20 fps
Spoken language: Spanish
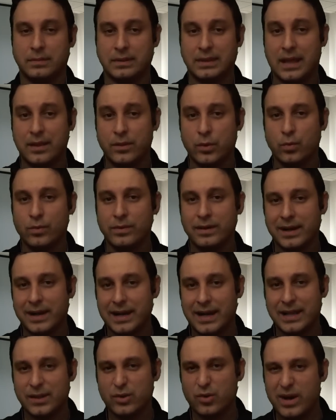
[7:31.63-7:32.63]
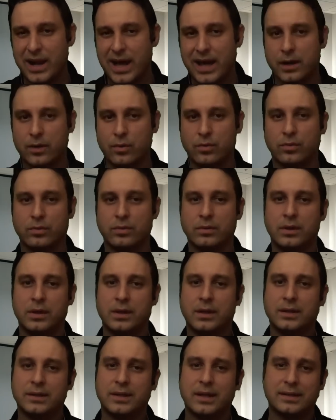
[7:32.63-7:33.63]
dando un relato largo,
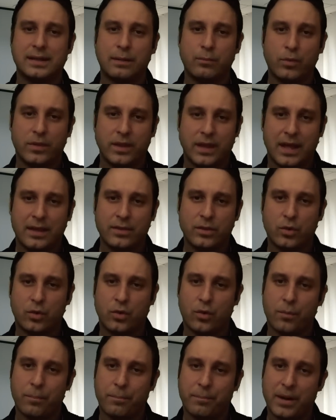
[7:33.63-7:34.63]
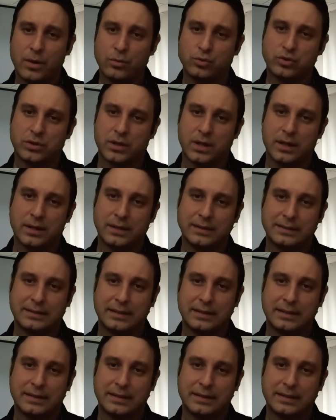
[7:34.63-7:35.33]
tartamudeando con pausa,